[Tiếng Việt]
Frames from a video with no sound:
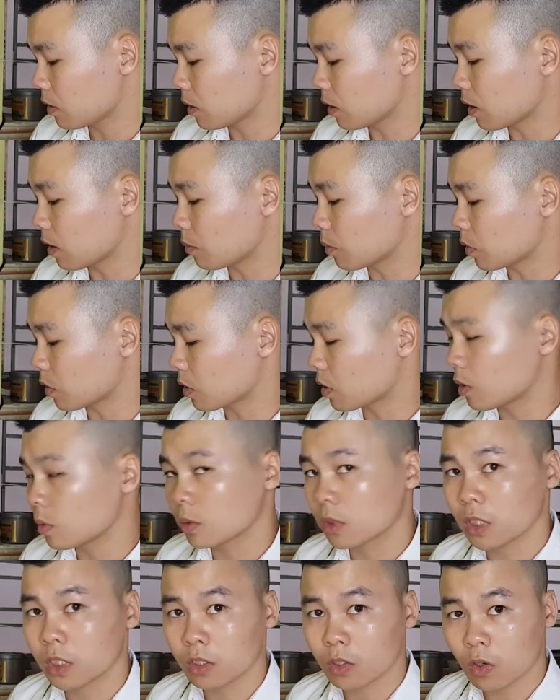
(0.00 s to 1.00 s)
là một
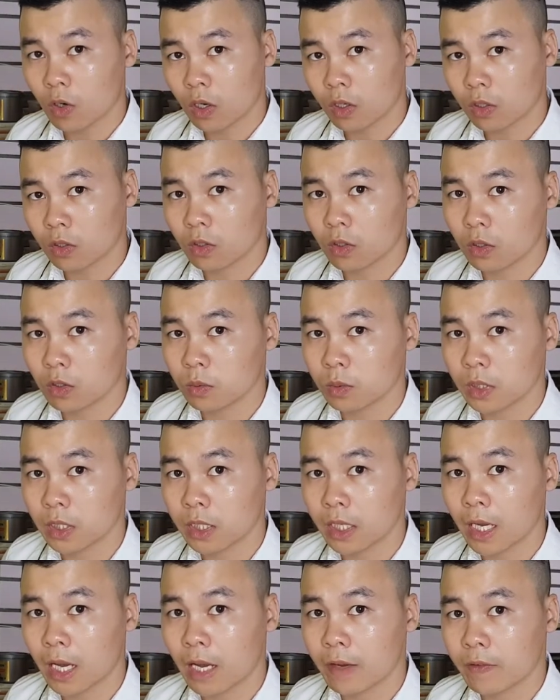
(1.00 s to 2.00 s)
công ty con của công ty
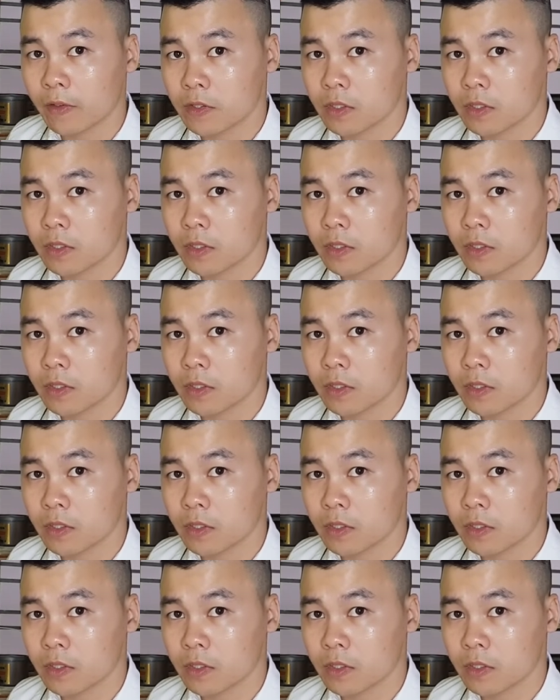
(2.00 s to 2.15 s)
High